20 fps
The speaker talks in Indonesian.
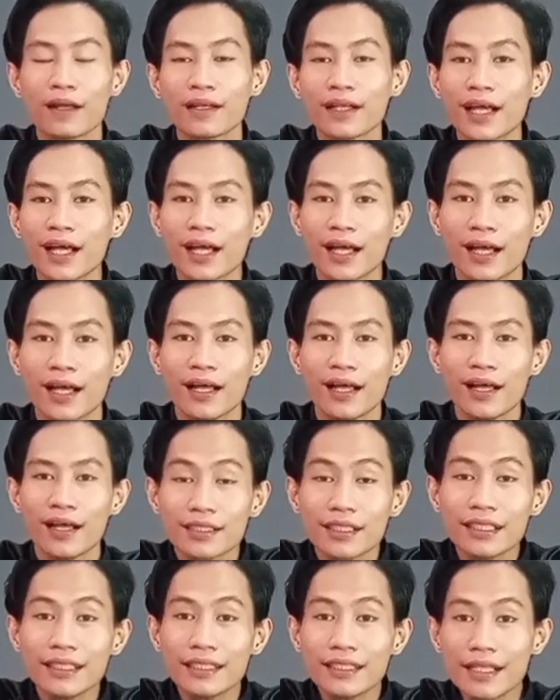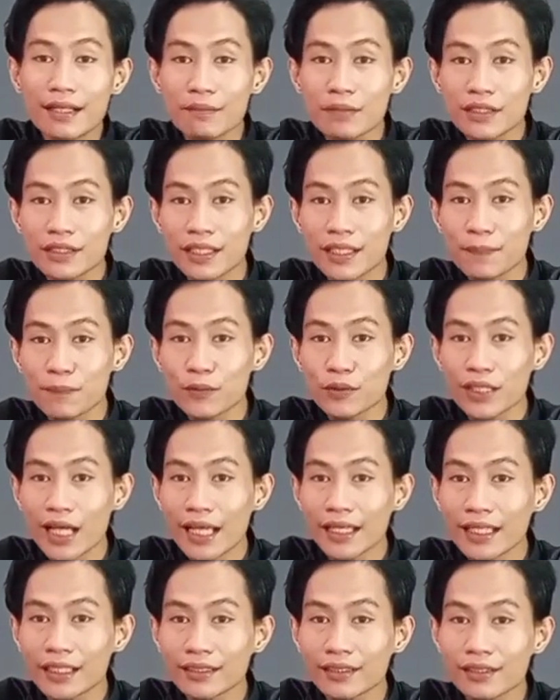Nah, sehingga meskipun
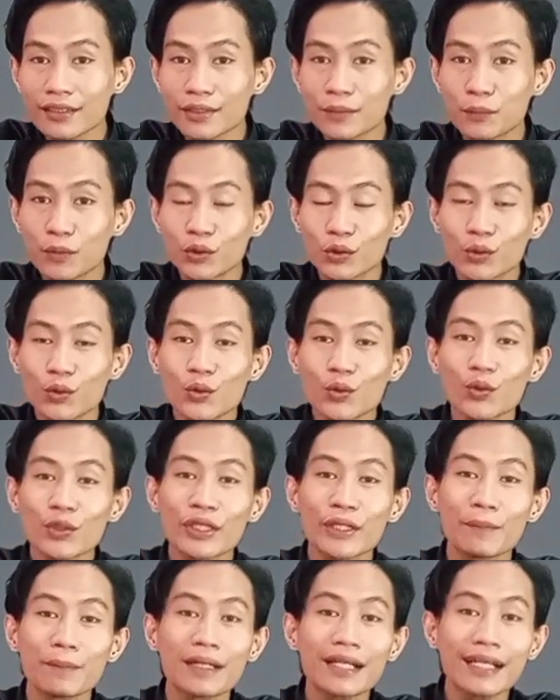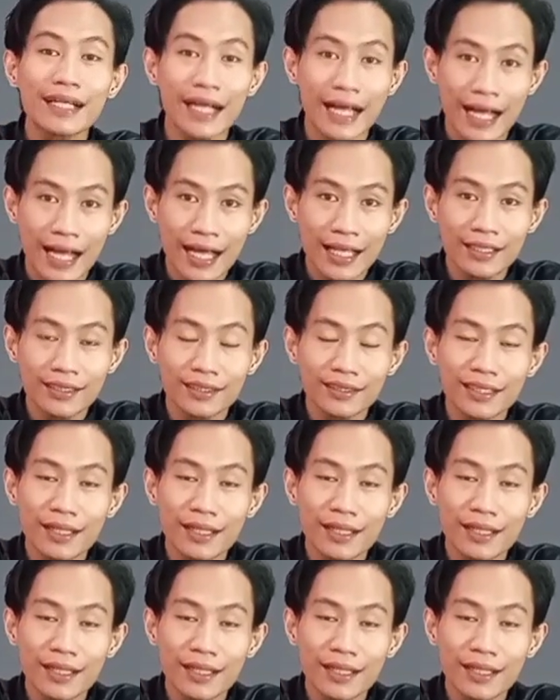ayat tersebut turun di Mekah,